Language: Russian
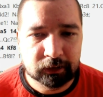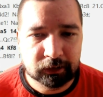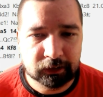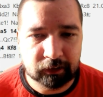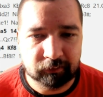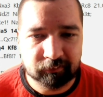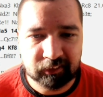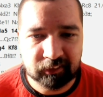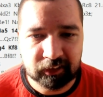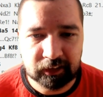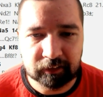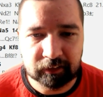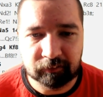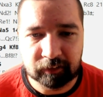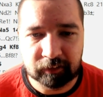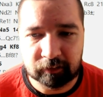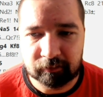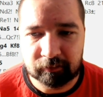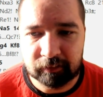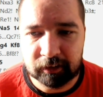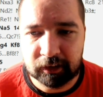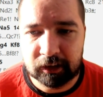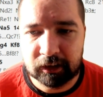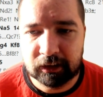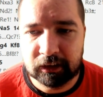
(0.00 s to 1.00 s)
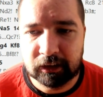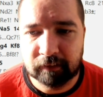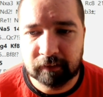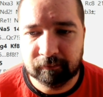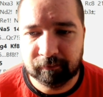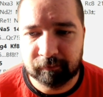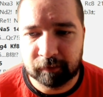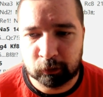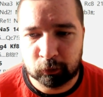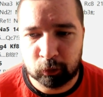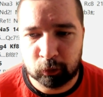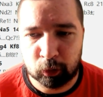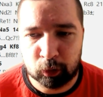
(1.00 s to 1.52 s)
совсем невыгодно,
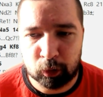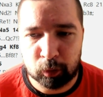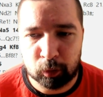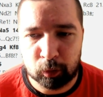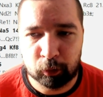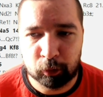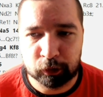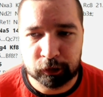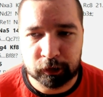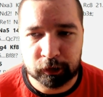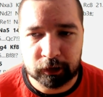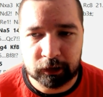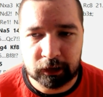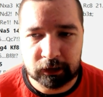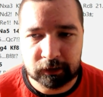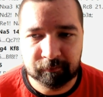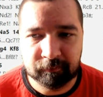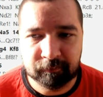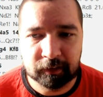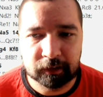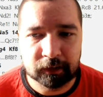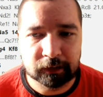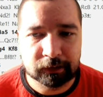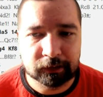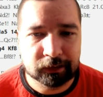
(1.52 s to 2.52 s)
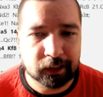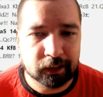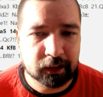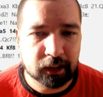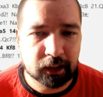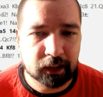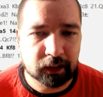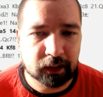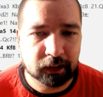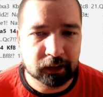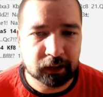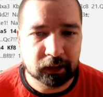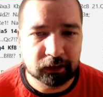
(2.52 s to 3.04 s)
поскольку после размена слона
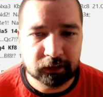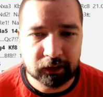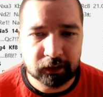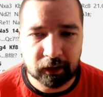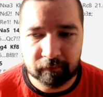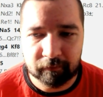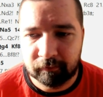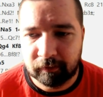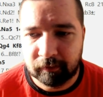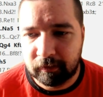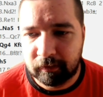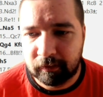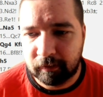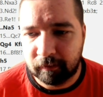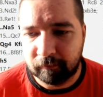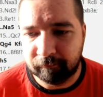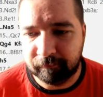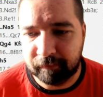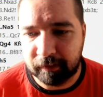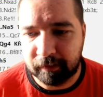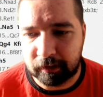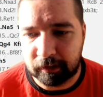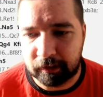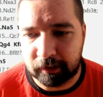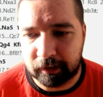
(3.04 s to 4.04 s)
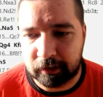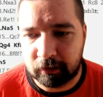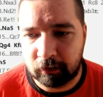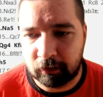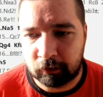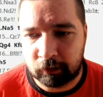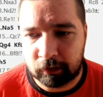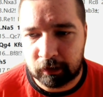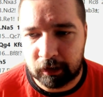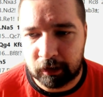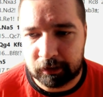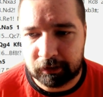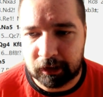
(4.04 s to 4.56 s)
на коня белые
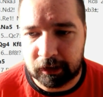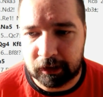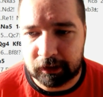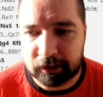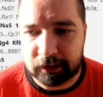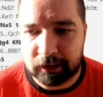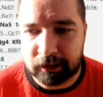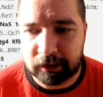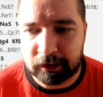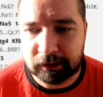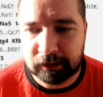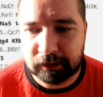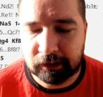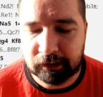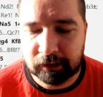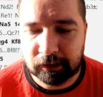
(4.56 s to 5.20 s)
играют ладья e1,